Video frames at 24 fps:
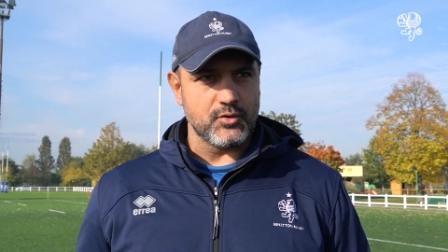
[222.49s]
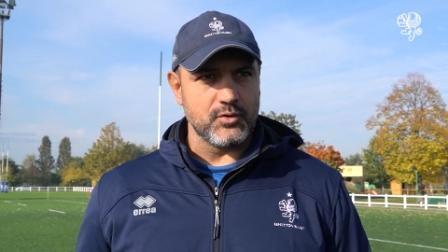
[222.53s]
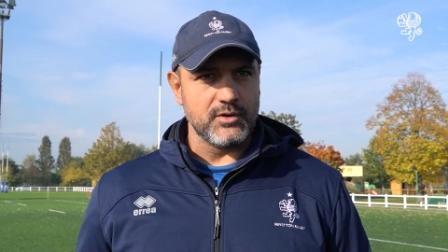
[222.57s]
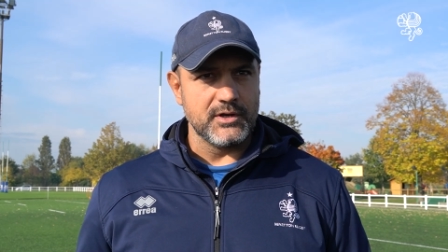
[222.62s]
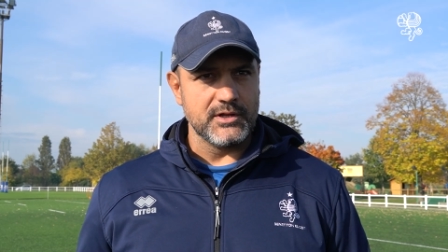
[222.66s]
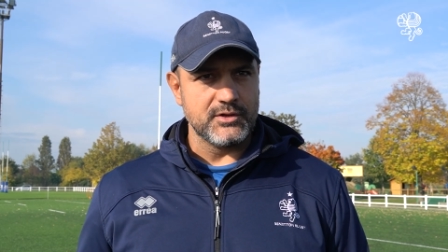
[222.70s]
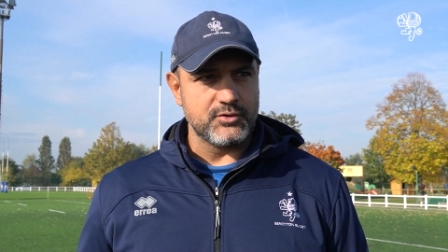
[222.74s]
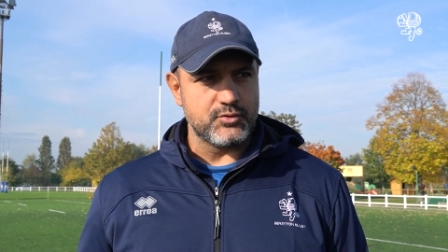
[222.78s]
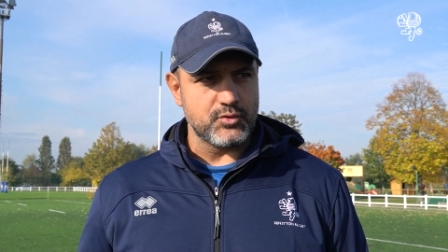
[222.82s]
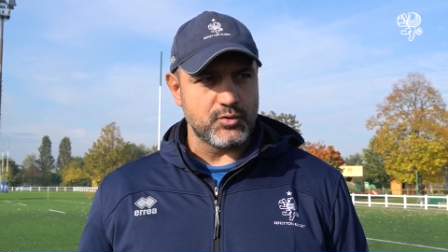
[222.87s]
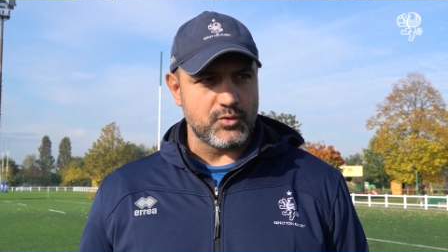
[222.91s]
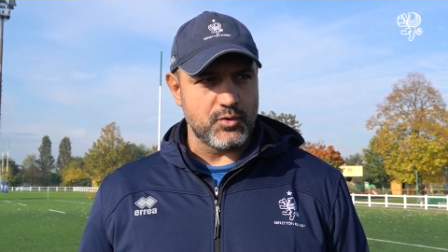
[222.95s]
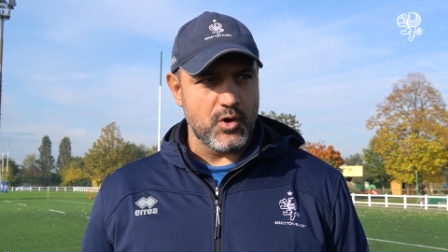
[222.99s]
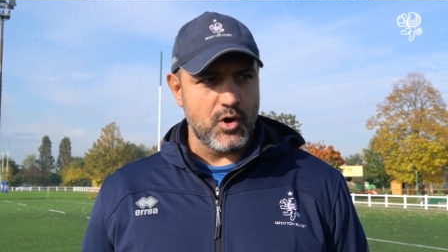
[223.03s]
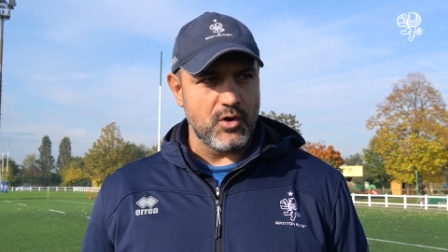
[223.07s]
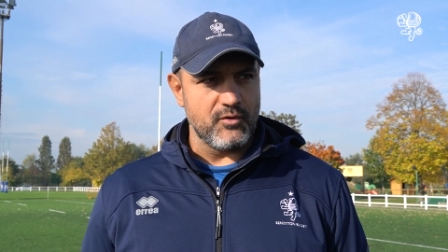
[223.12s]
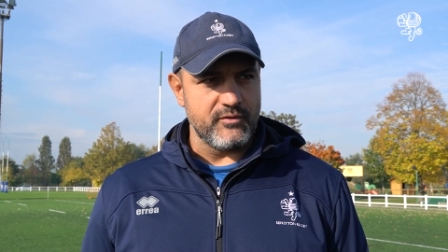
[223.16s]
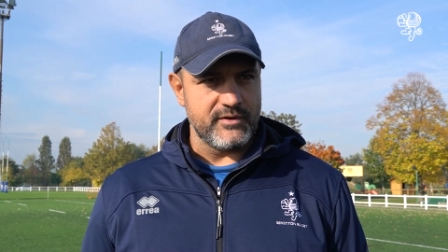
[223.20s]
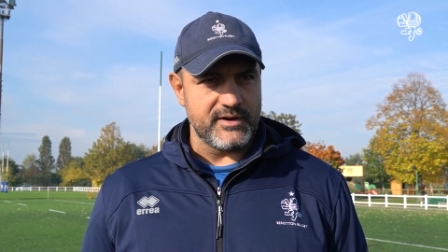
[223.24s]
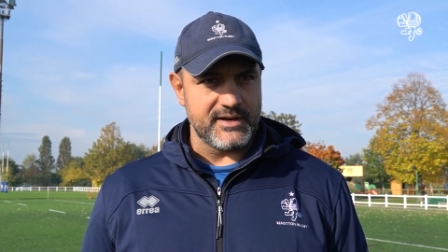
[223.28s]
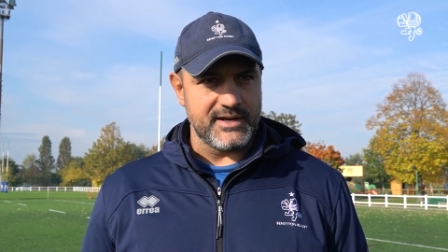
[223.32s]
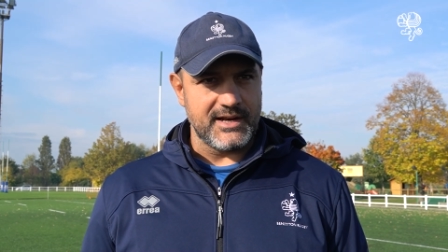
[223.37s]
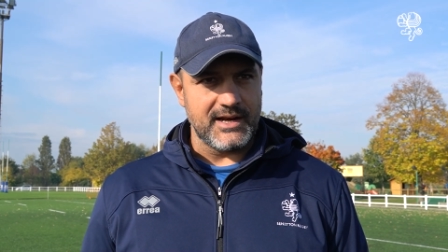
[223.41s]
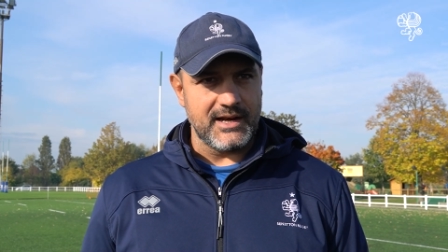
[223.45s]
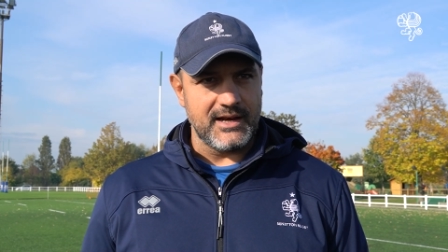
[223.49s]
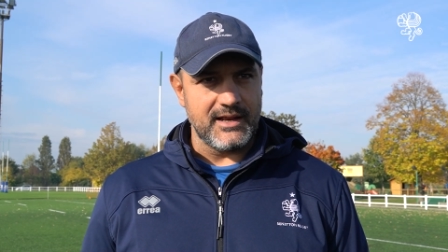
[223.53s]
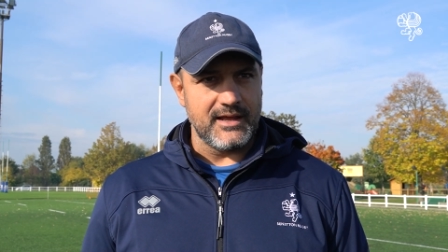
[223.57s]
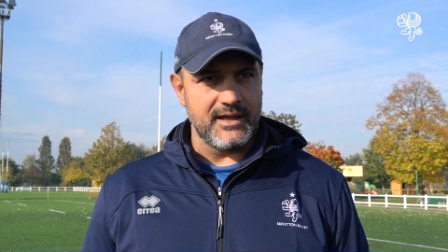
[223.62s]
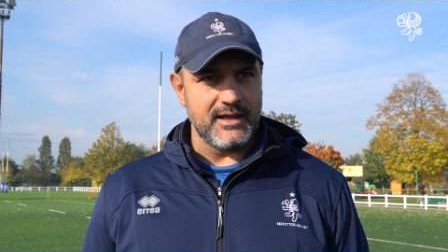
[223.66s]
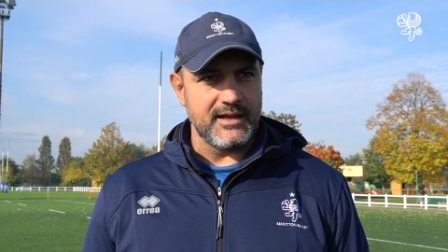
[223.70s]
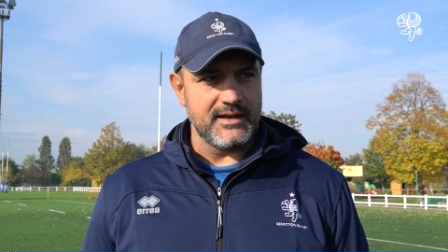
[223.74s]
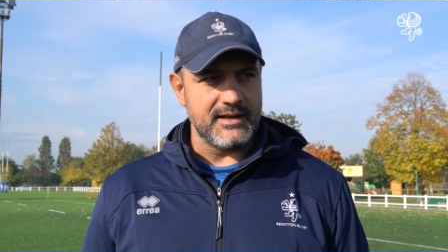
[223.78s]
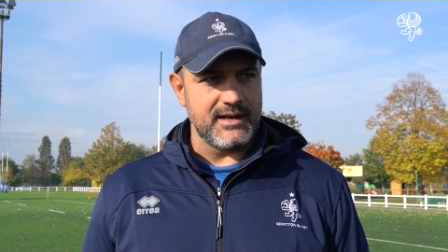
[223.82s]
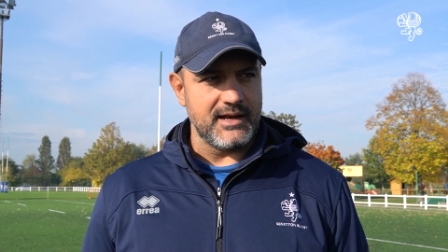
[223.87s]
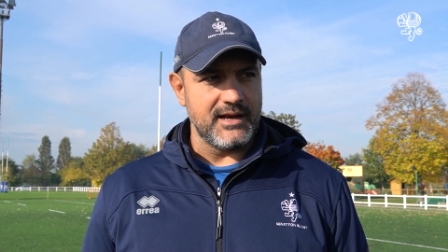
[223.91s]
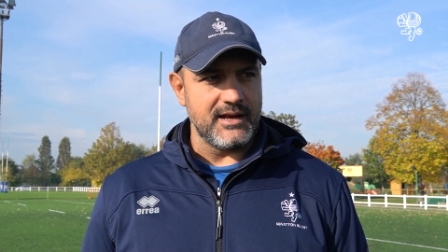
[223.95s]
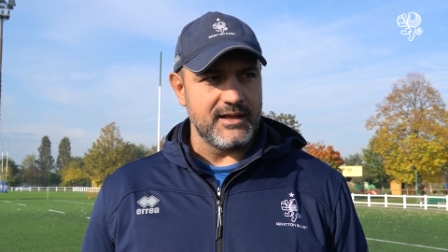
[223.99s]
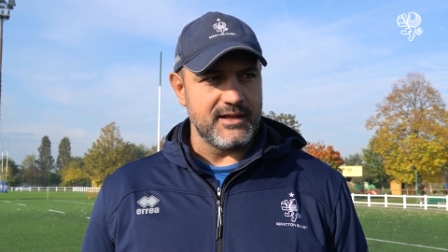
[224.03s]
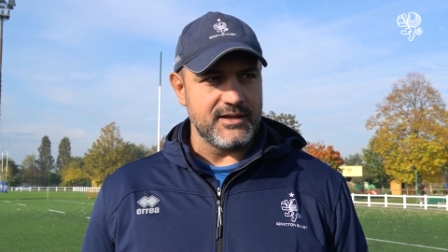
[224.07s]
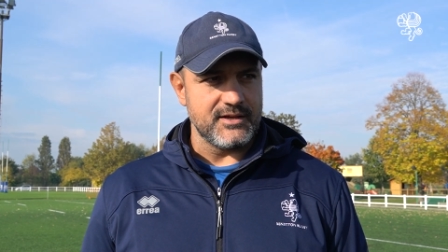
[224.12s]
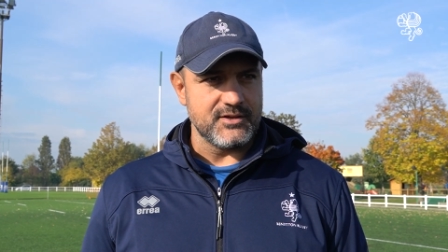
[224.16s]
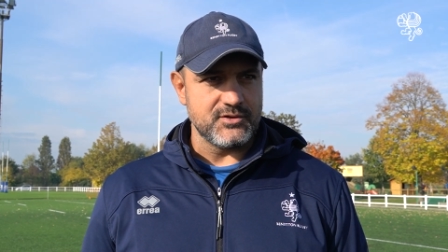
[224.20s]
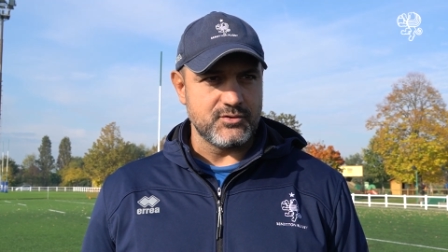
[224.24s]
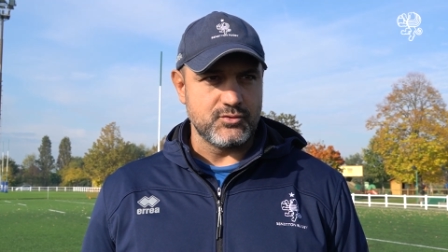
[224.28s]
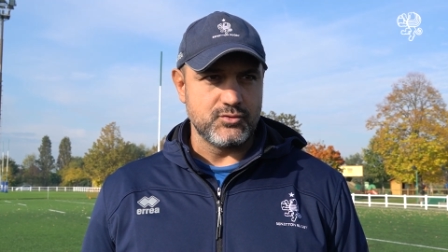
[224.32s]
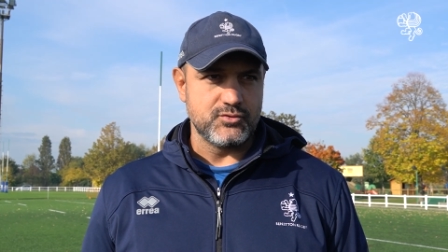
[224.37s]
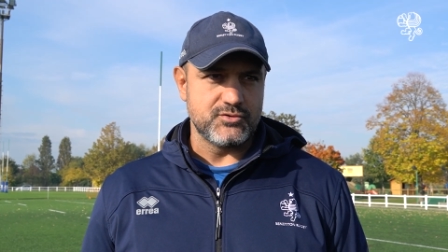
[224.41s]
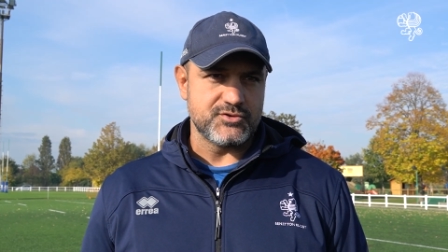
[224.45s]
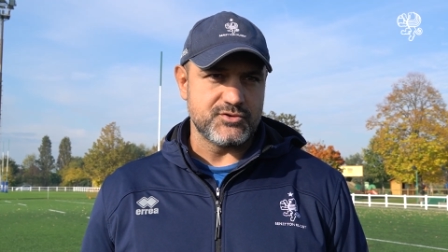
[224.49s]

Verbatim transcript: con il turnover nelle, nelle,